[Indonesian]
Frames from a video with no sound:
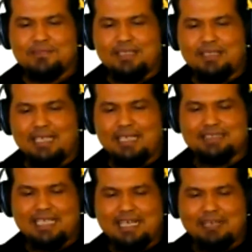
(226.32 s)
Nah,
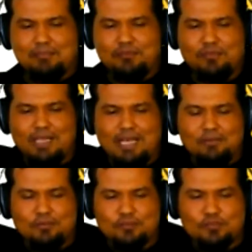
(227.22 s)
sangat
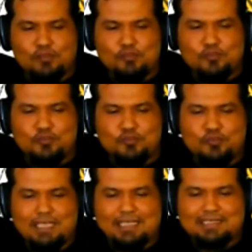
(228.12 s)
mudah untuk
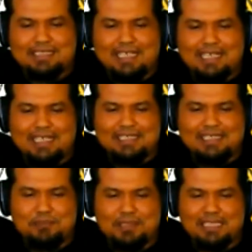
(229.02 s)
menunjukkan syarat
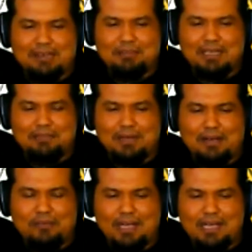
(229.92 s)
yang pertama
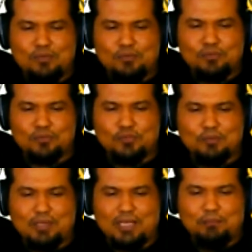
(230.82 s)
bahwa untuk
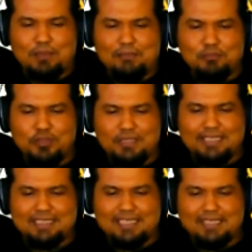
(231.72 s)
berapapun
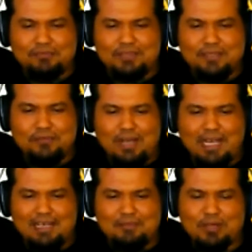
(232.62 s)
Y1, Y2,
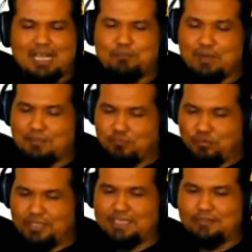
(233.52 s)

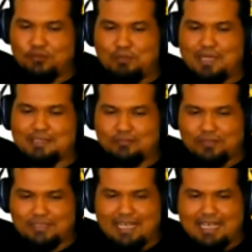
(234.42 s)
berapapun itu
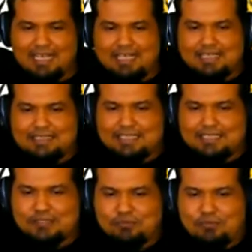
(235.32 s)
maksudnya
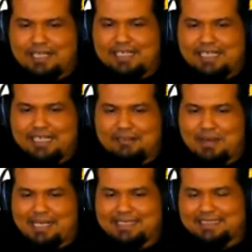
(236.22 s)
sesuai dengan
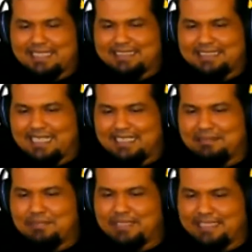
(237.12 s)
batas yang
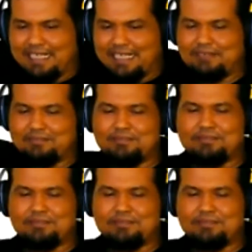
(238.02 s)
diberikan.